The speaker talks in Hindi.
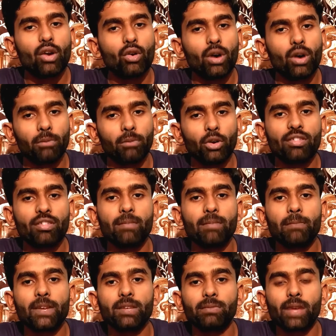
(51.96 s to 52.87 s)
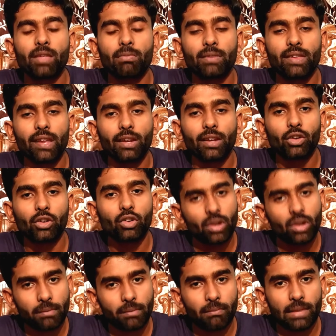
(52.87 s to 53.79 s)
हम लोग को चीपेस्ट प्राइस में देखने को
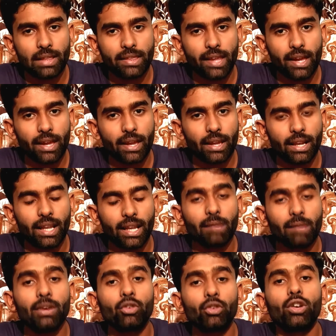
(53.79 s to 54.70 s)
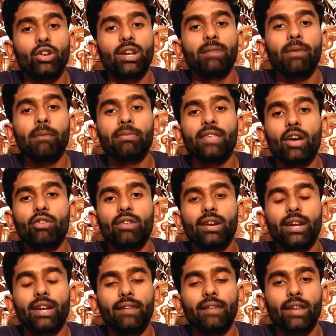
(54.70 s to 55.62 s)
मिलता है लगभग ट्वेंटी फाइव
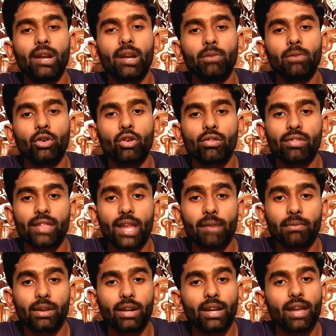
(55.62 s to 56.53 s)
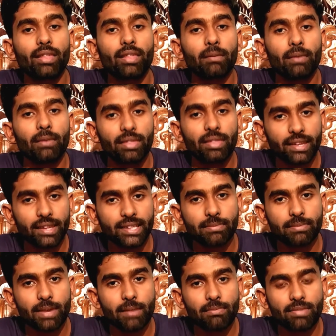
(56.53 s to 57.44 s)
थाउजेंड के अंदर हम लोग को स्नैपड्रैगन का सेवन
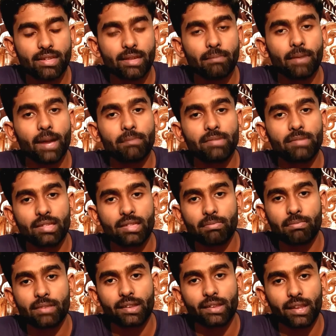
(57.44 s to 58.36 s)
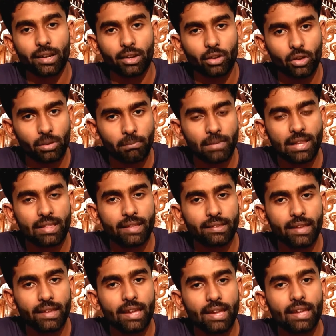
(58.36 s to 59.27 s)
सिक्सटी फाइव जी फाइव जी चिपसेट देखने को मिल
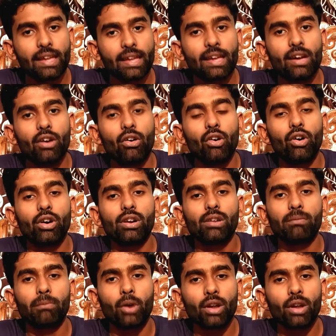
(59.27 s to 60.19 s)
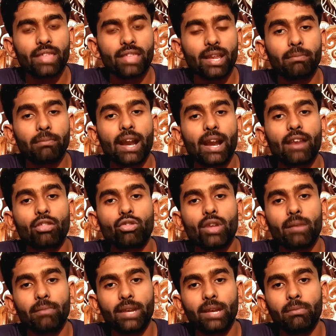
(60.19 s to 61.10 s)
जाता है और बहुत सारे ब्रांड्स तो
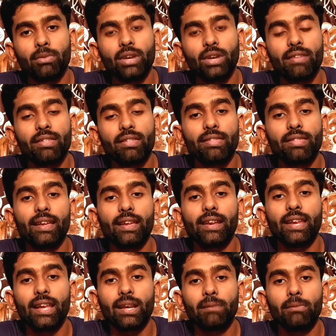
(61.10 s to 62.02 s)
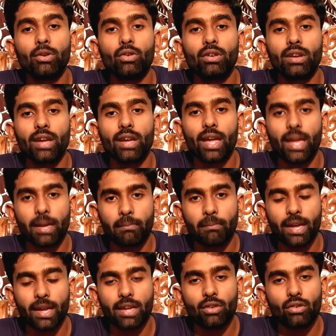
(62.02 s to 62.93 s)
अवेलेबल है जैसे रियलमी हो गया
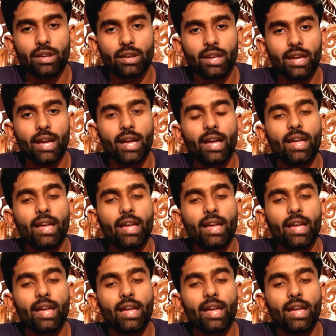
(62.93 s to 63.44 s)
एम हो गया